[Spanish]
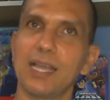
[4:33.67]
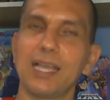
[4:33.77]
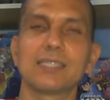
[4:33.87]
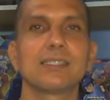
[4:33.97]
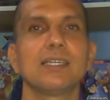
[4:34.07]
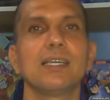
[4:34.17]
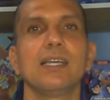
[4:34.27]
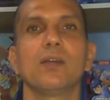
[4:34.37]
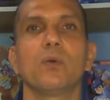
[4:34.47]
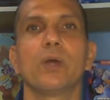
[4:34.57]

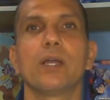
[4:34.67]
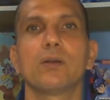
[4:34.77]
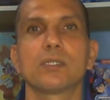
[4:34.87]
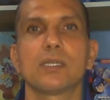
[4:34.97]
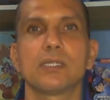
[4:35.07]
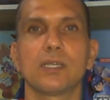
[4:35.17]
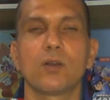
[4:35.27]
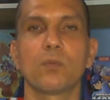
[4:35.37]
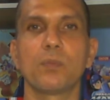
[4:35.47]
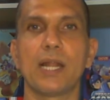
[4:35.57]
este juego, este, este
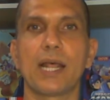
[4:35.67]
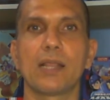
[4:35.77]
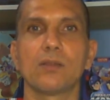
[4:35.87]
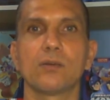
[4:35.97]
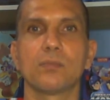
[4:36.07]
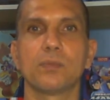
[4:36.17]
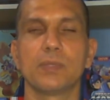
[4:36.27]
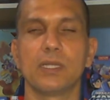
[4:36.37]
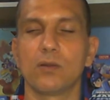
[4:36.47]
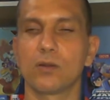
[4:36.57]
compilado
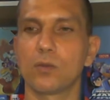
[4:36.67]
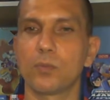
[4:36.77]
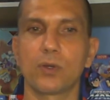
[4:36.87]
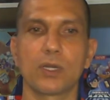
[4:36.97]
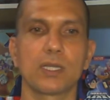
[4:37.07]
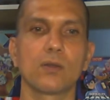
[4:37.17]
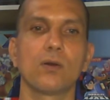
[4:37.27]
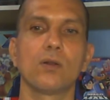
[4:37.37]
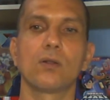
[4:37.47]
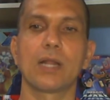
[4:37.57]
de Pocket
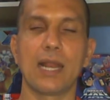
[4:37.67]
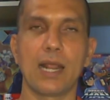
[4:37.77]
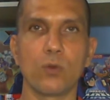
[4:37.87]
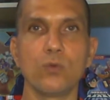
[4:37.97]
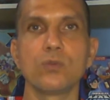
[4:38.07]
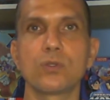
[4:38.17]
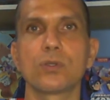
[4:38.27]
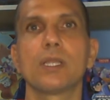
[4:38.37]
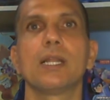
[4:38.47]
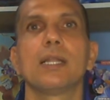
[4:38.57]
Color, el
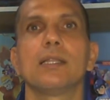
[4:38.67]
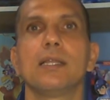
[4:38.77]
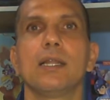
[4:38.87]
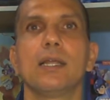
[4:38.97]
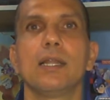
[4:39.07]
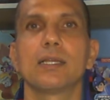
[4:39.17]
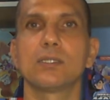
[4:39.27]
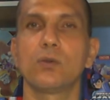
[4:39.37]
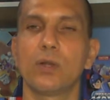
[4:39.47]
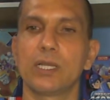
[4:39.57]
anuncio de la, de la
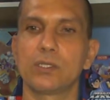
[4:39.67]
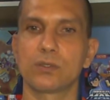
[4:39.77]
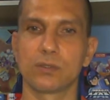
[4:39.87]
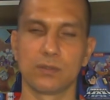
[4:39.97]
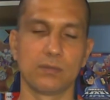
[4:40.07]
Legacy Collection,